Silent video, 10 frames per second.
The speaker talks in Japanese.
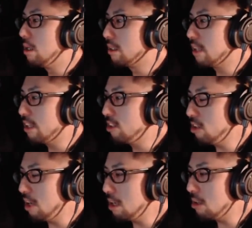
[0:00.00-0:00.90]

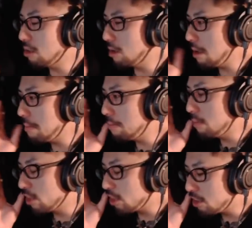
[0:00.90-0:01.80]

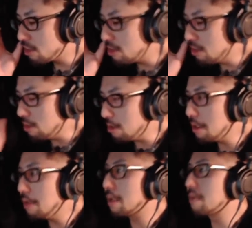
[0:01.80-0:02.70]
ナチュラルトリップすると
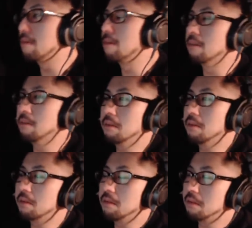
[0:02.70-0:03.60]
きはする。
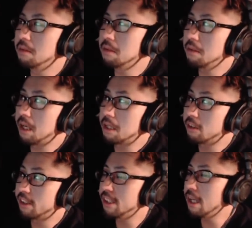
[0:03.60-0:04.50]
あの、
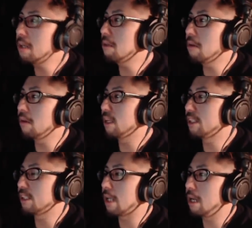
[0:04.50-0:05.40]
しないときは
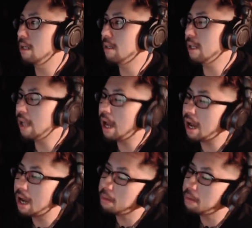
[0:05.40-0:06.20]
しない。ただ、ハ